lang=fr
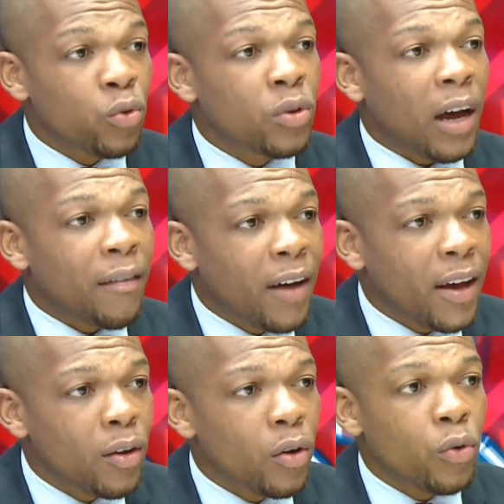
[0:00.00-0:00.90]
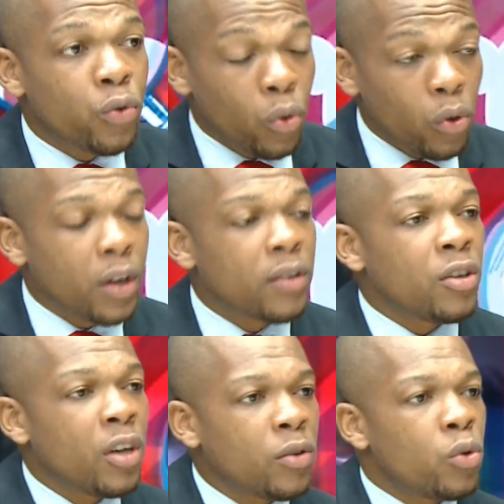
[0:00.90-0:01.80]
du travail, sur
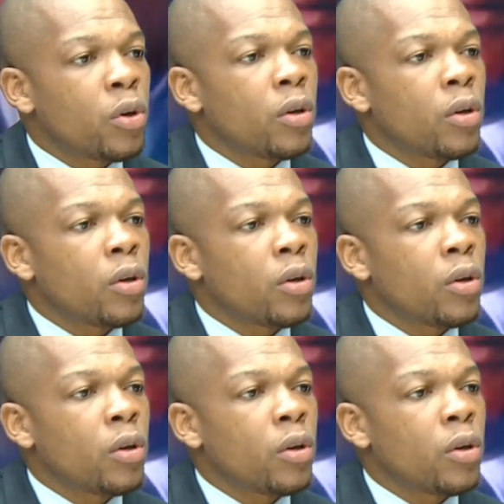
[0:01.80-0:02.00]
l'exigence du,